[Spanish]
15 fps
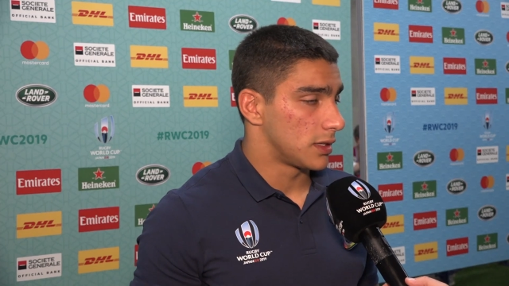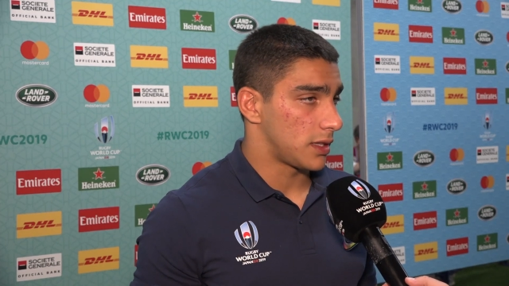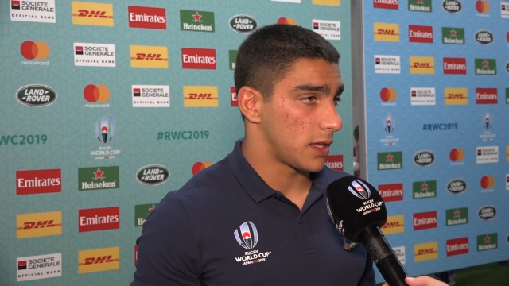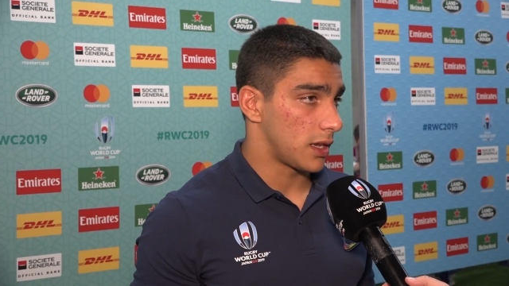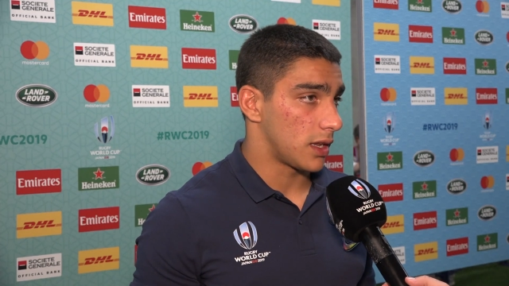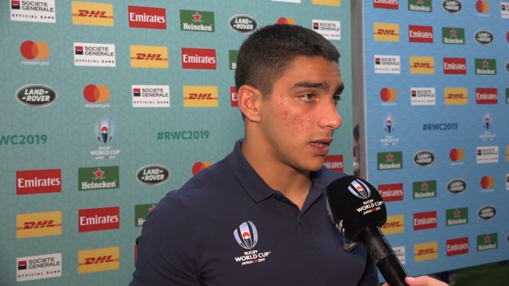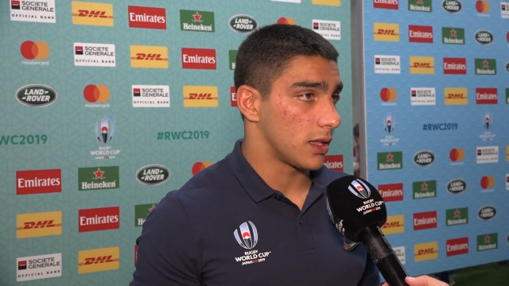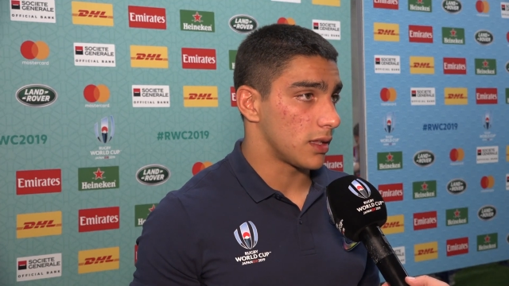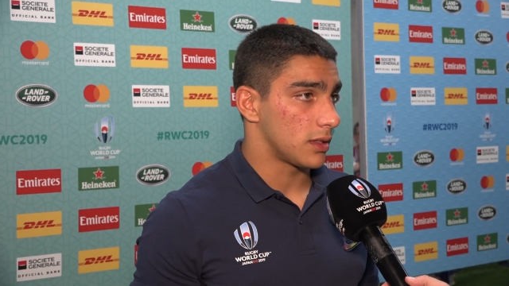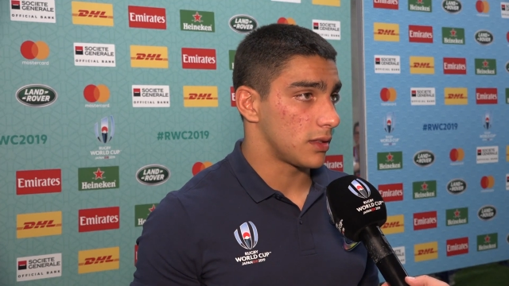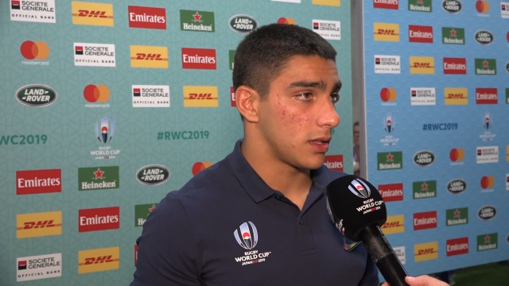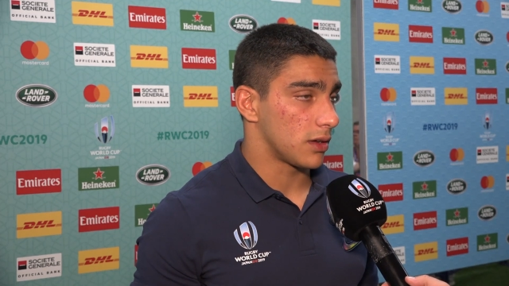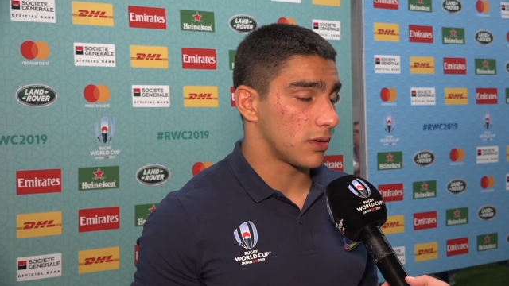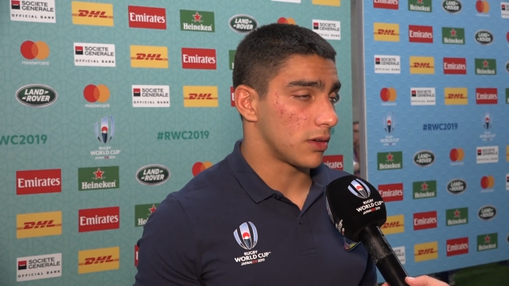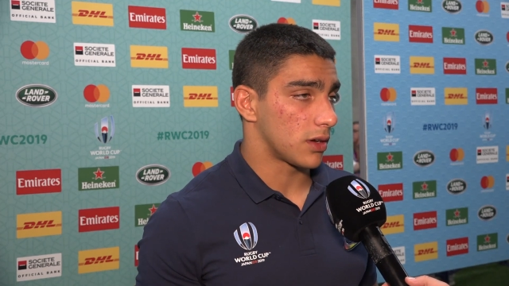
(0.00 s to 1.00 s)
tiene,
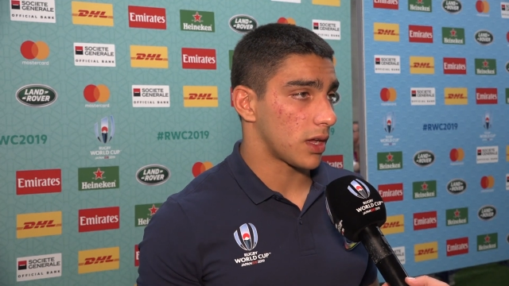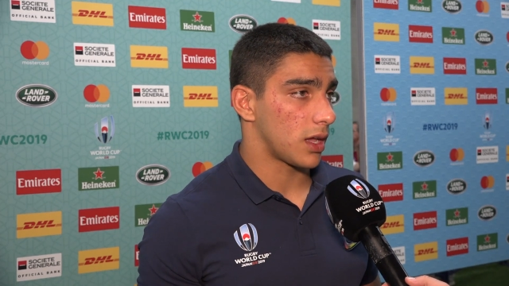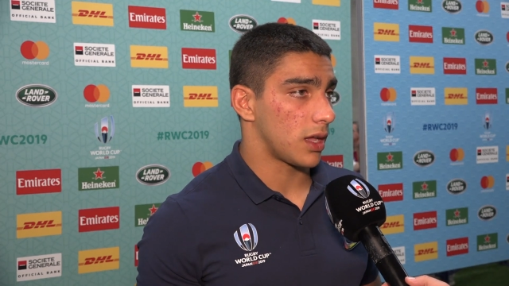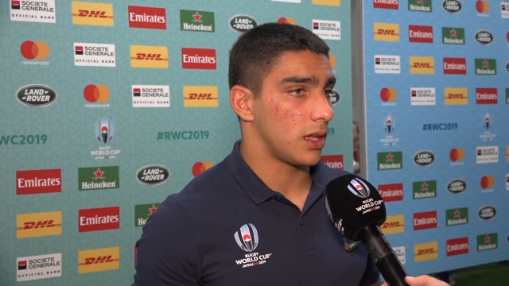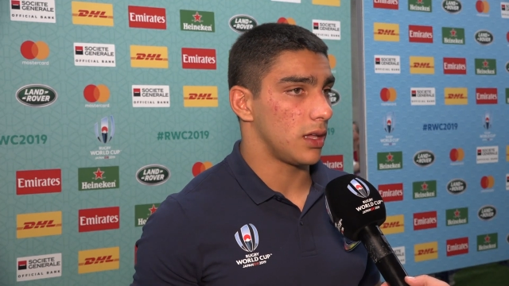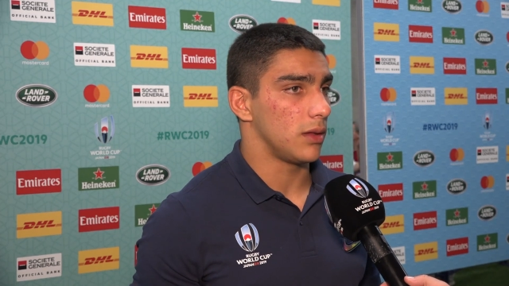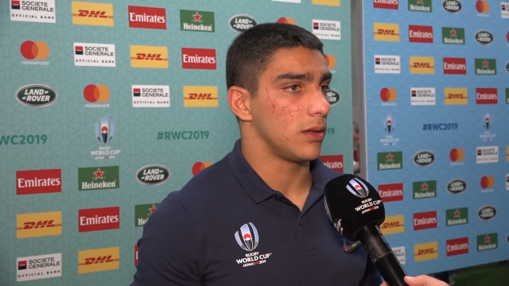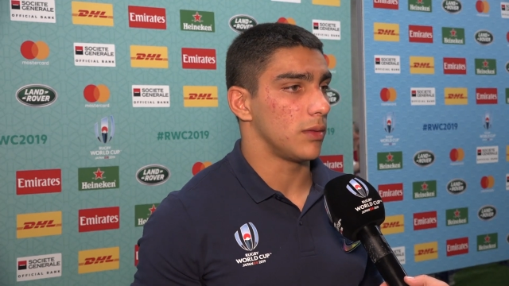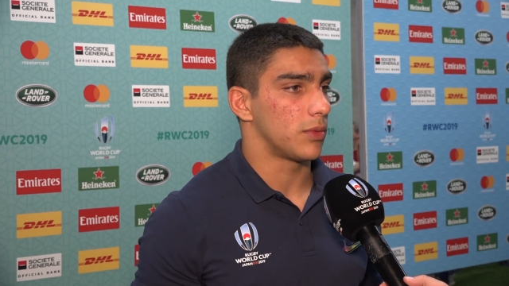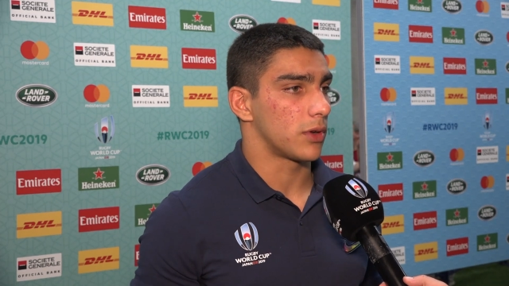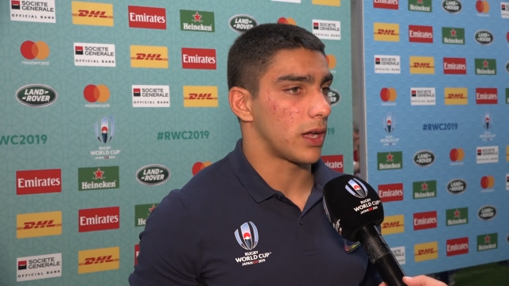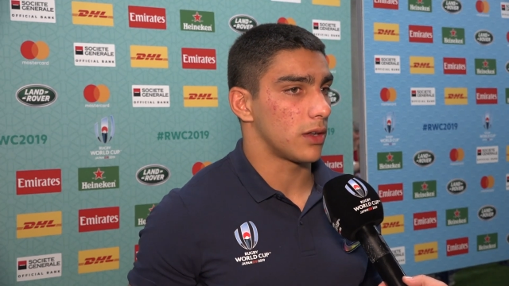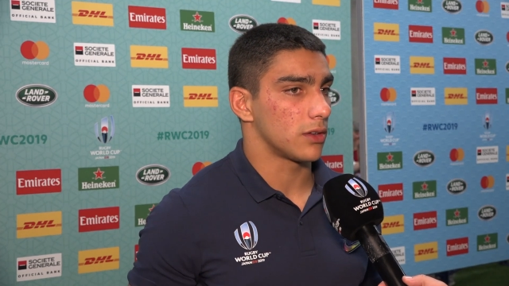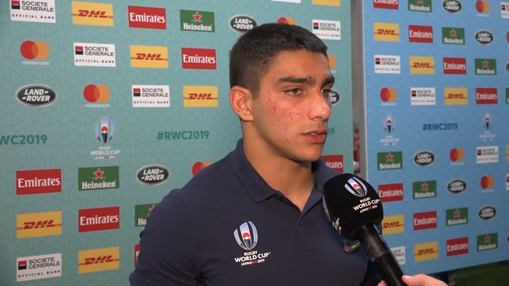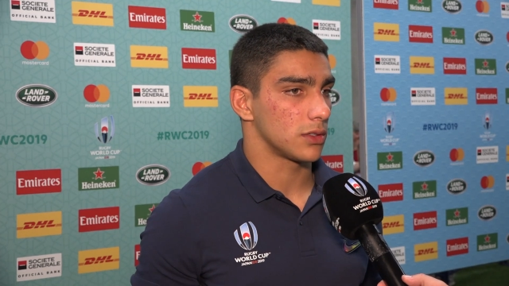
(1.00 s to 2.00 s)
tiene con qué y,
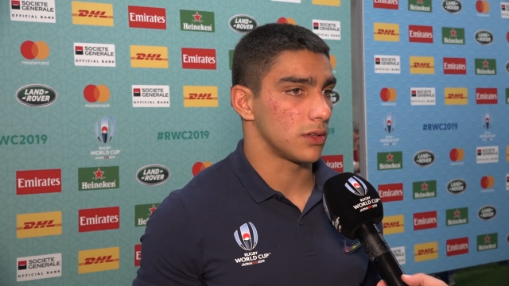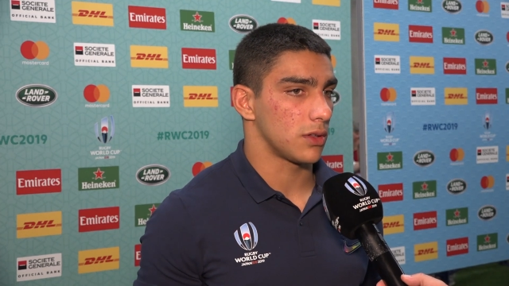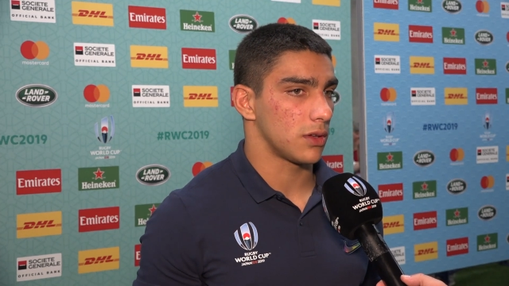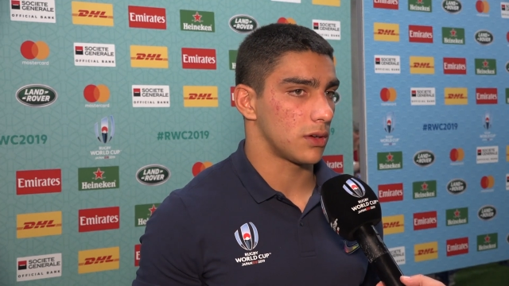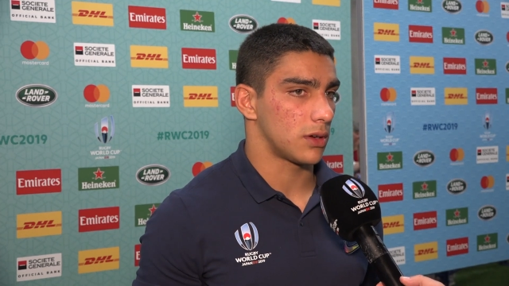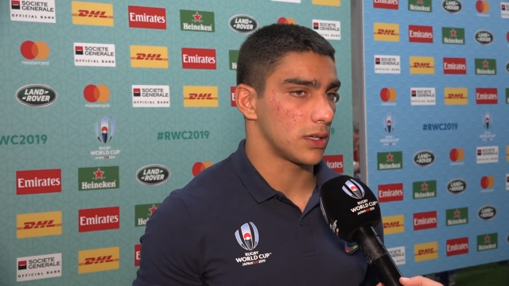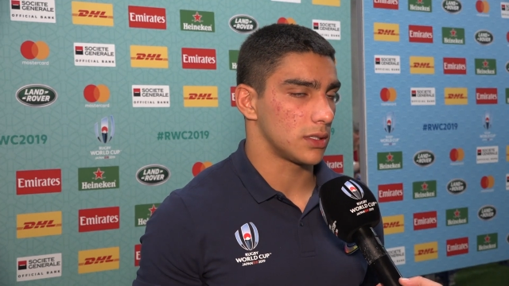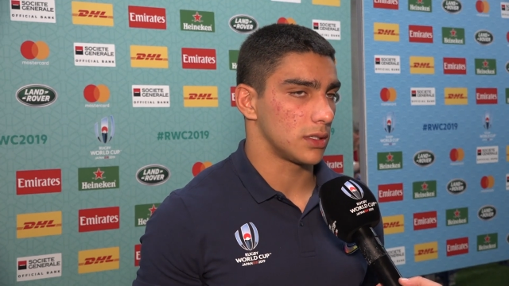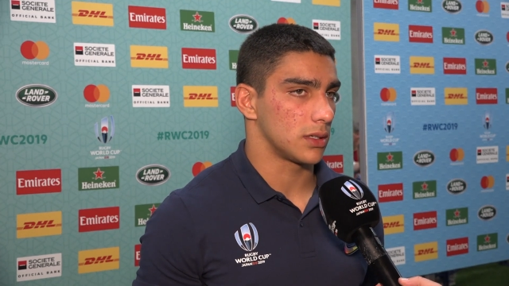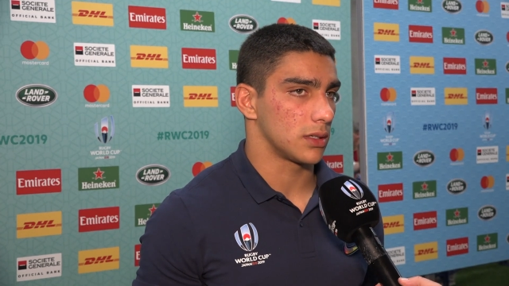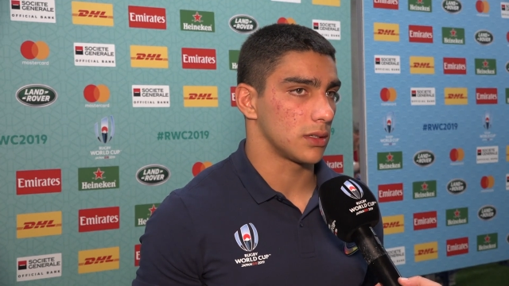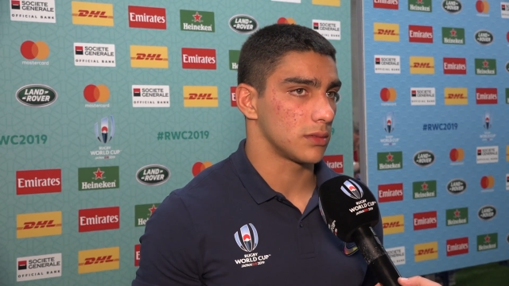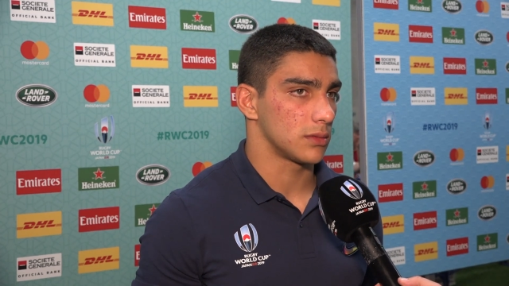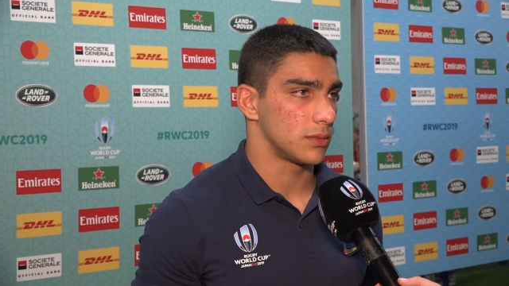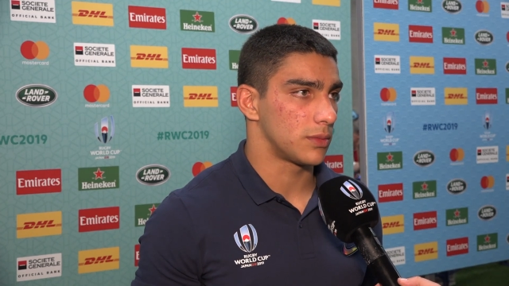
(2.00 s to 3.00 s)
por ahí no se nos dio, así que
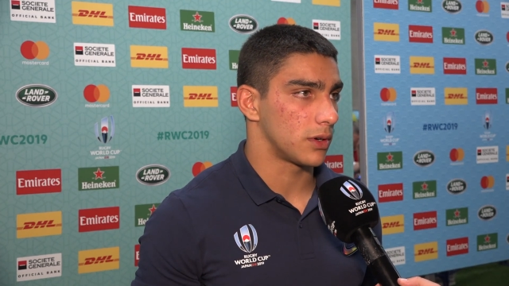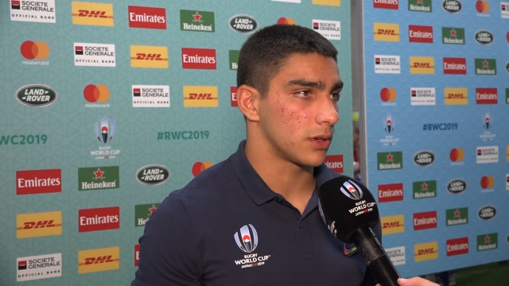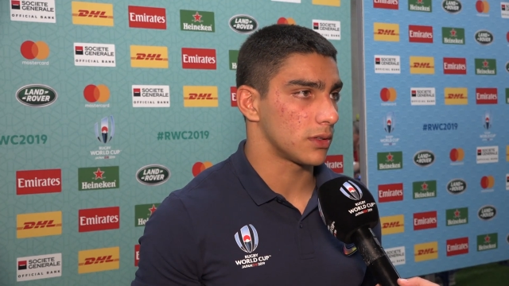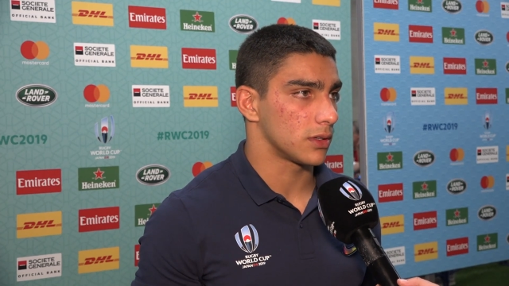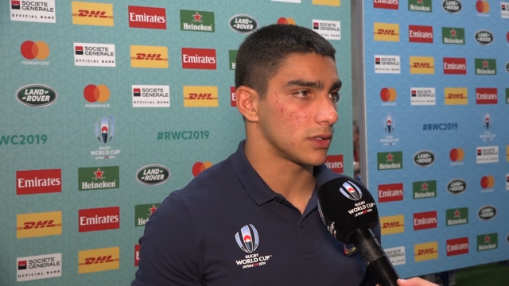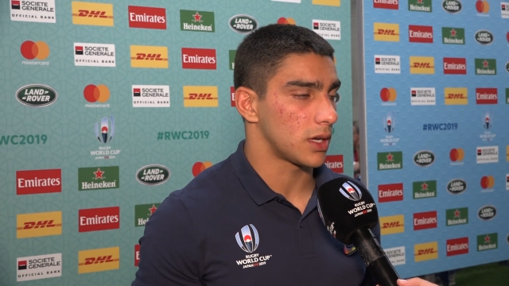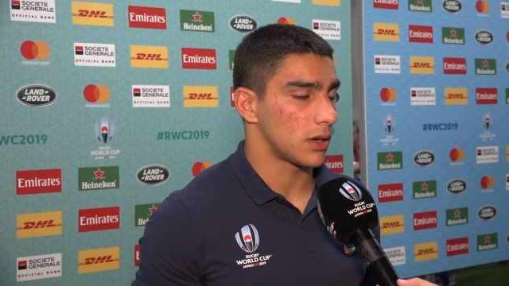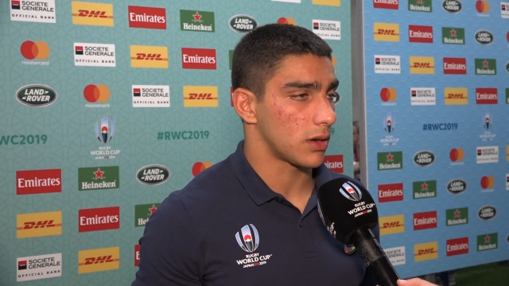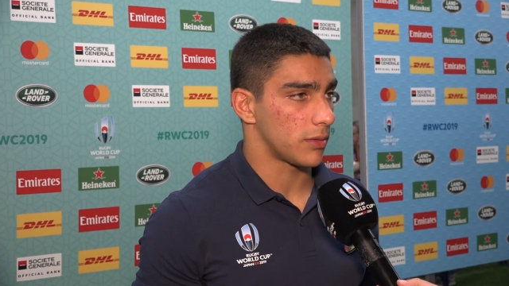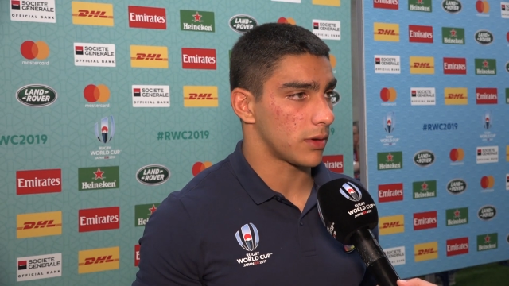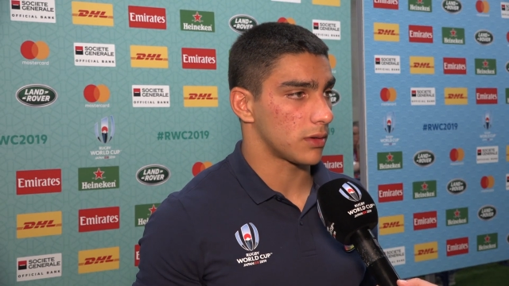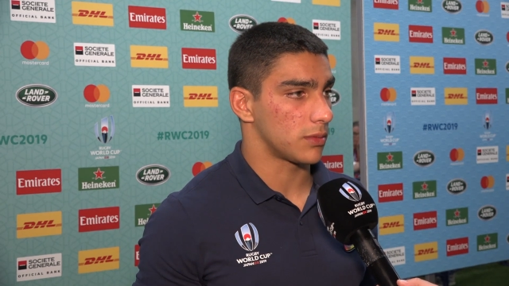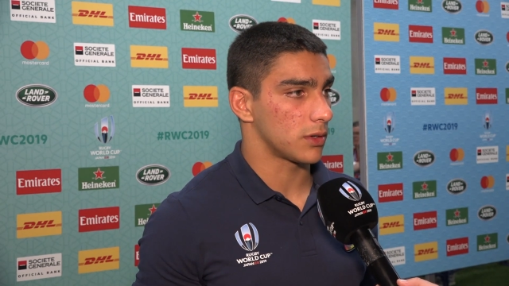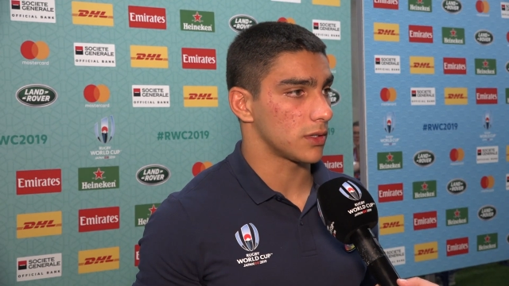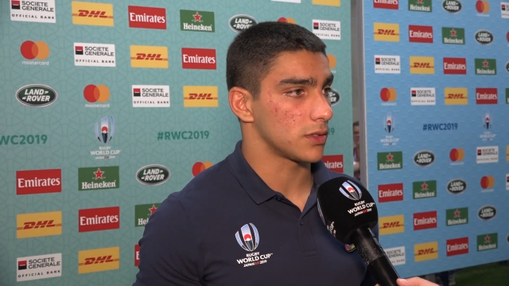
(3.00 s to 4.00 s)
un poquito de sabor
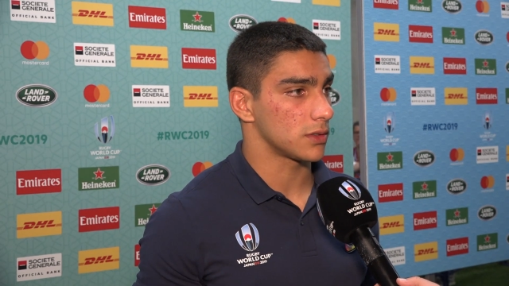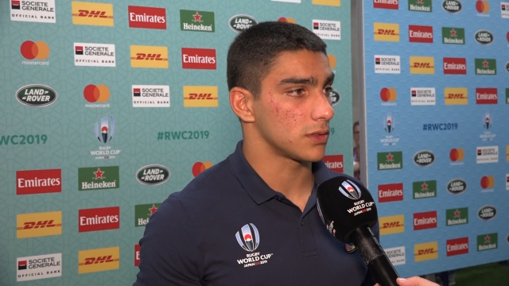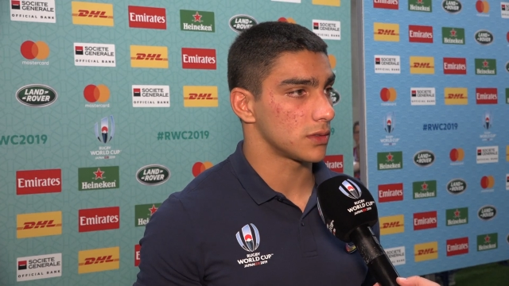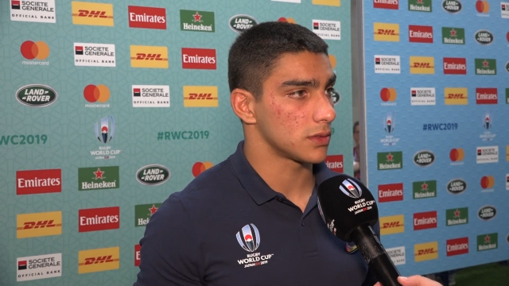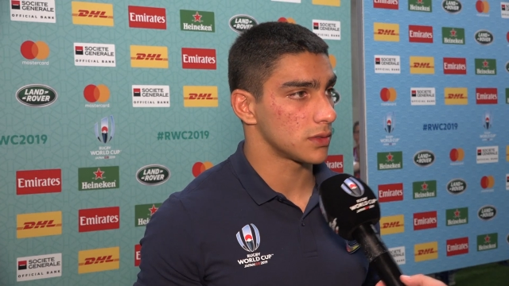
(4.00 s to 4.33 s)
amargo por eso.